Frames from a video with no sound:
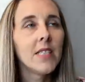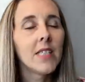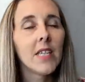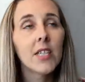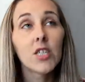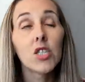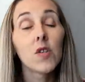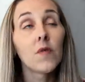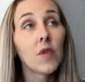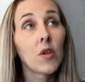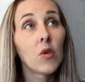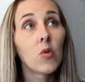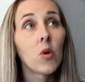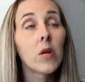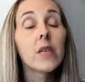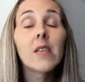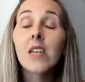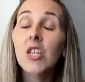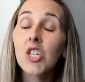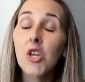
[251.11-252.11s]
hier j'ai fait
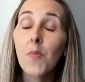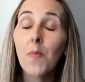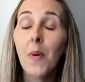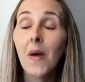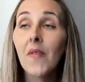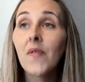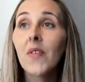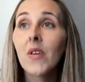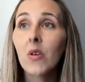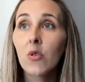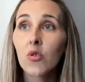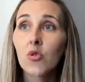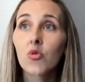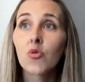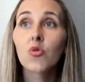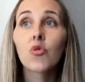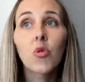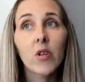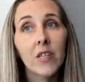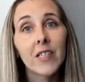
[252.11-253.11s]
quoi Hier j'ai pas fait grand
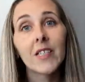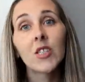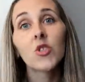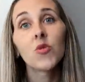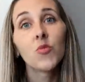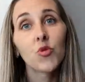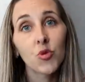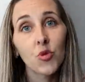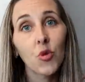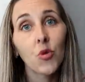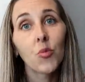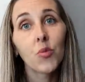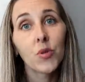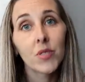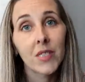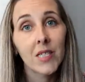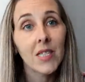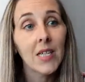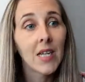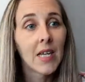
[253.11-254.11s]
chose, je crois qu'hier je me suis
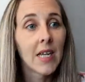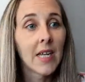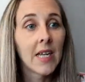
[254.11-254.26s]
reposée.